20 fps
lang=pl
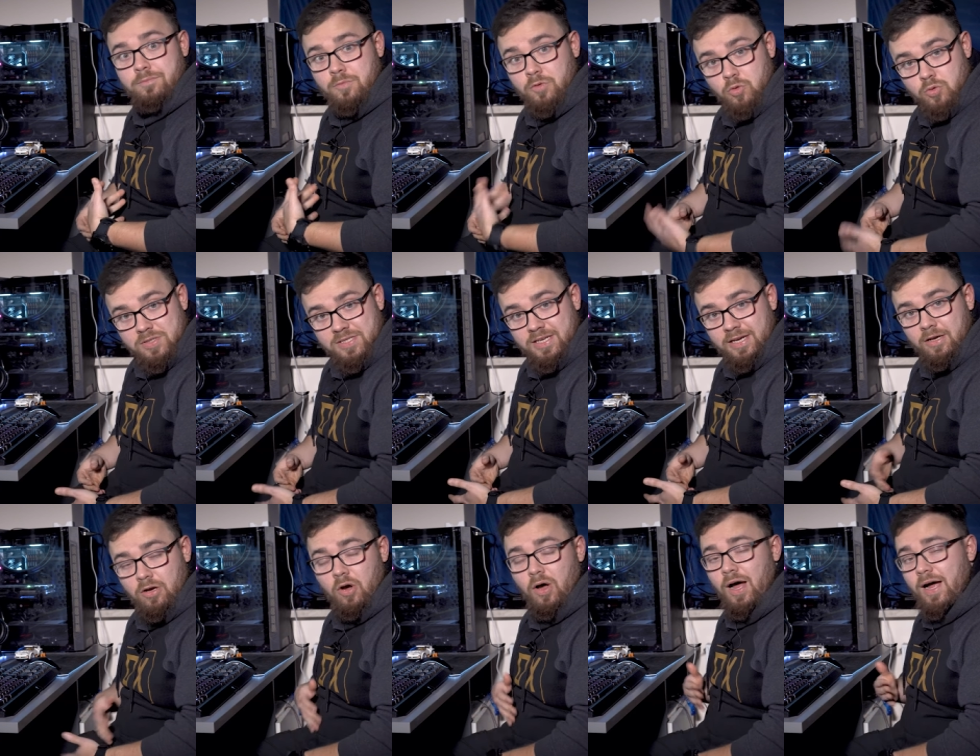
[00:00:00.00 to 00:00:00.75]

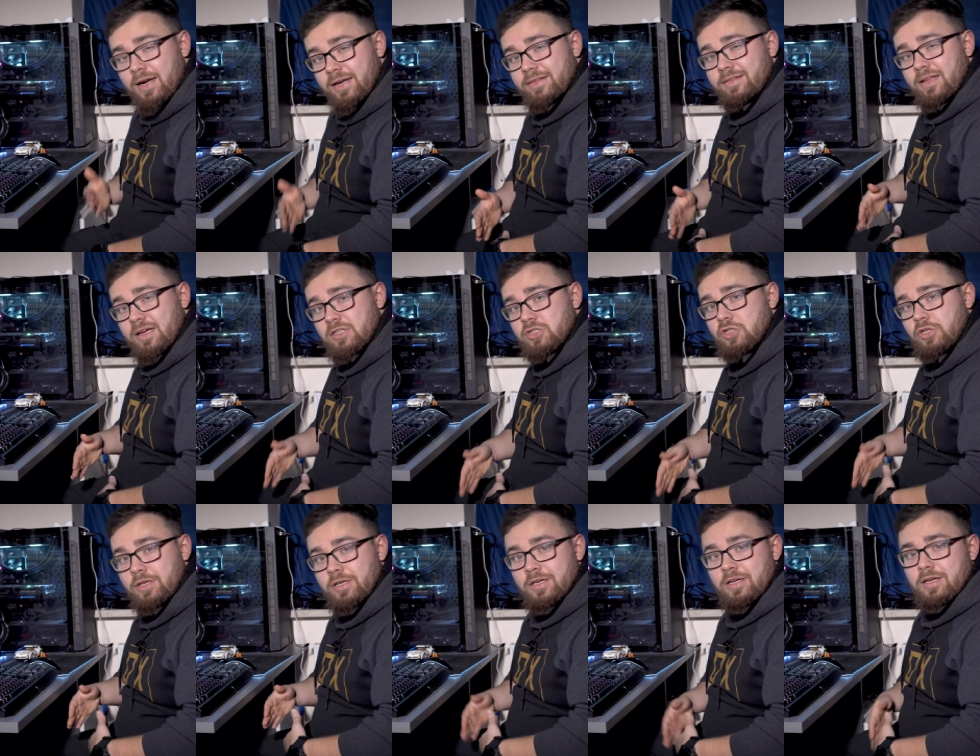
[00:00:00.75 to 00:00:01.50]
górskiego, ale
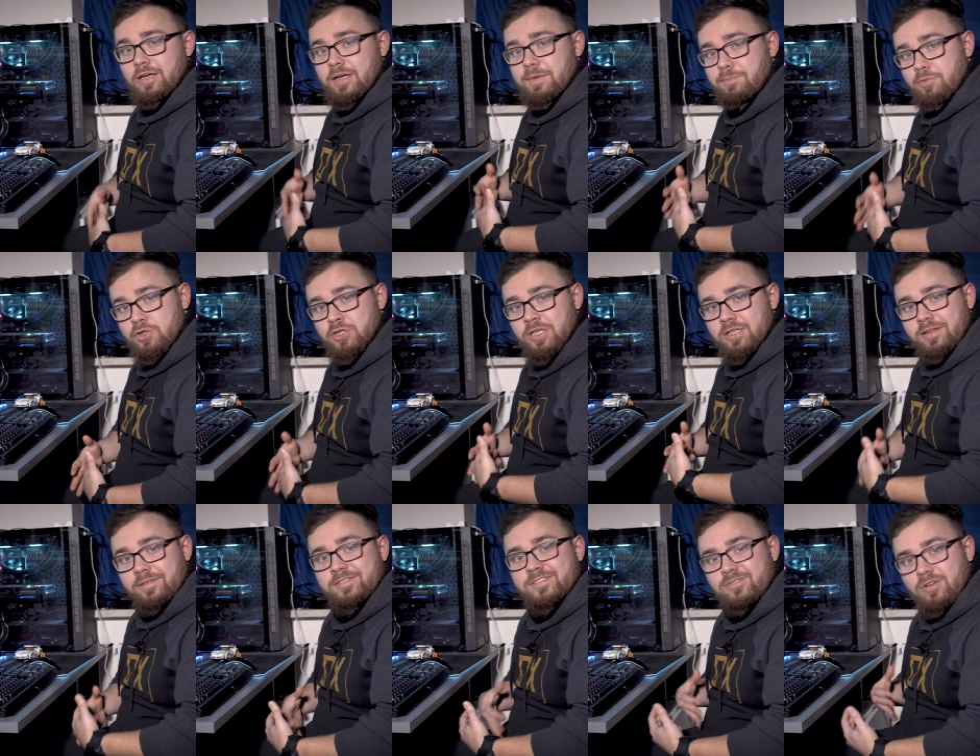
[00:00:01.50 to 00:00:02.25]
także e,
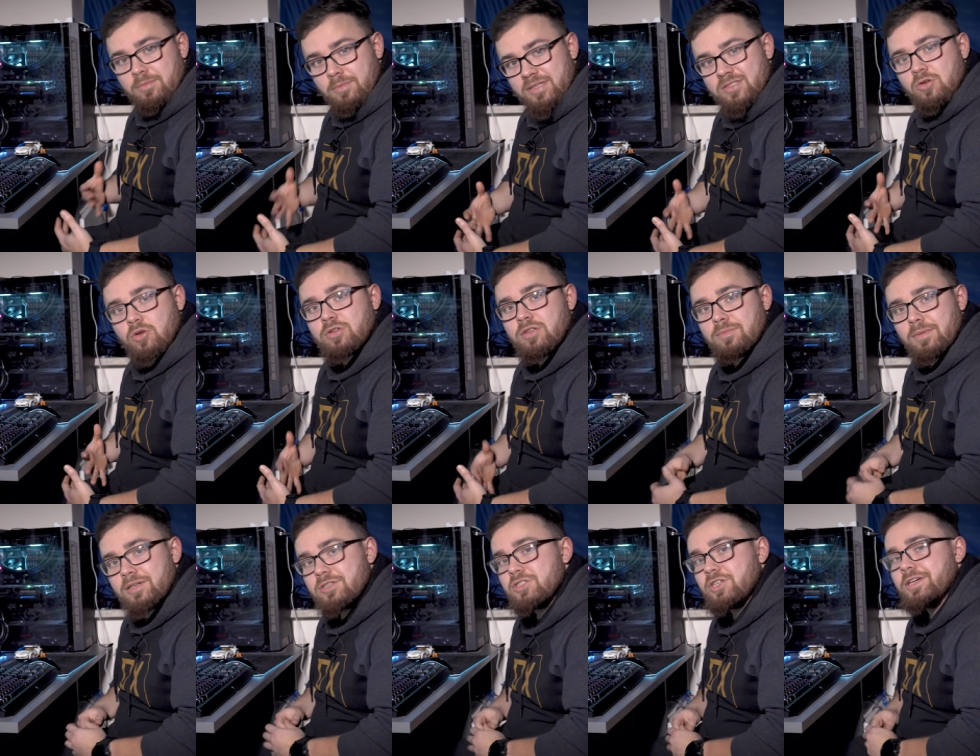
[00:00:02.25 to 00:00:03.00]
posiada w swoim
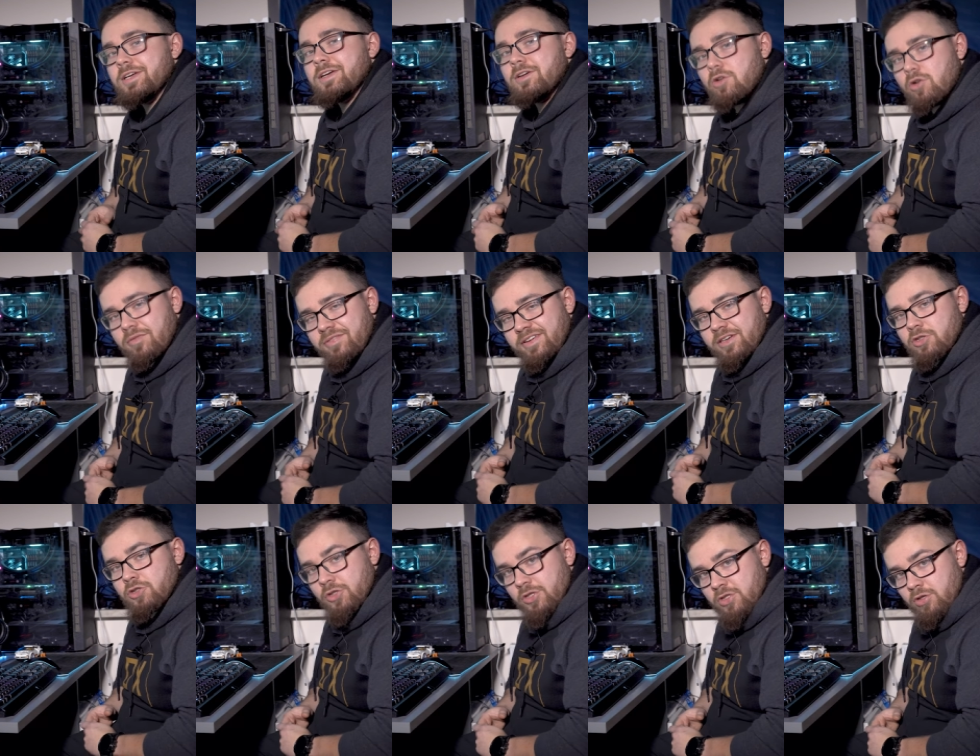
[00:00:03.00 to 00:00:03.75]
asortymencie
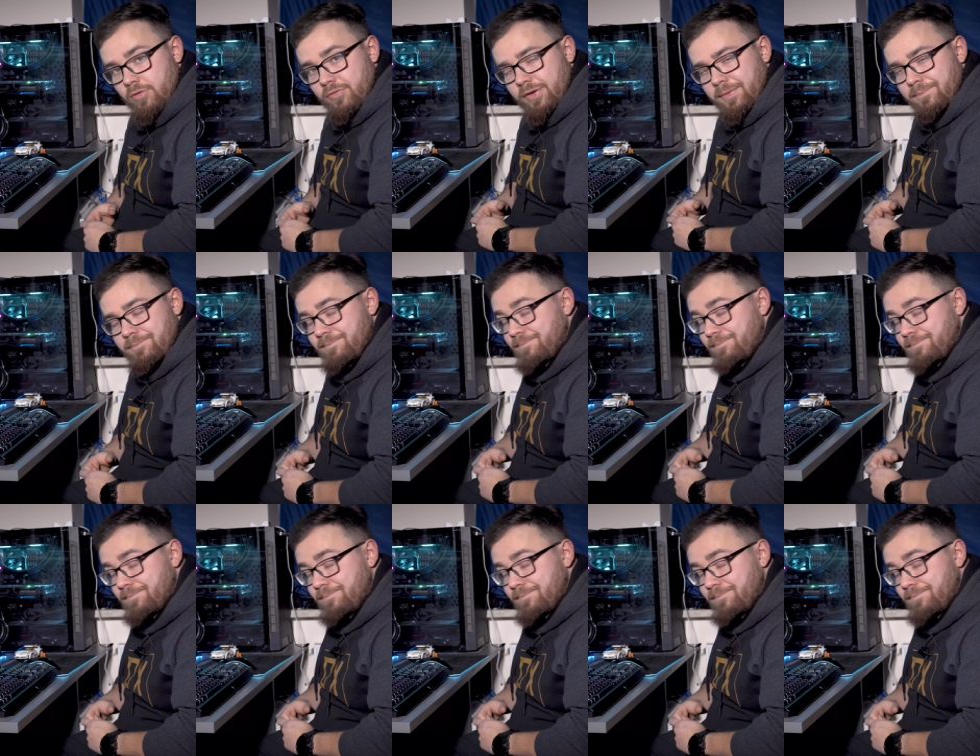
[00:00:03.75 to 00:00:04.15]
rowery szosowe.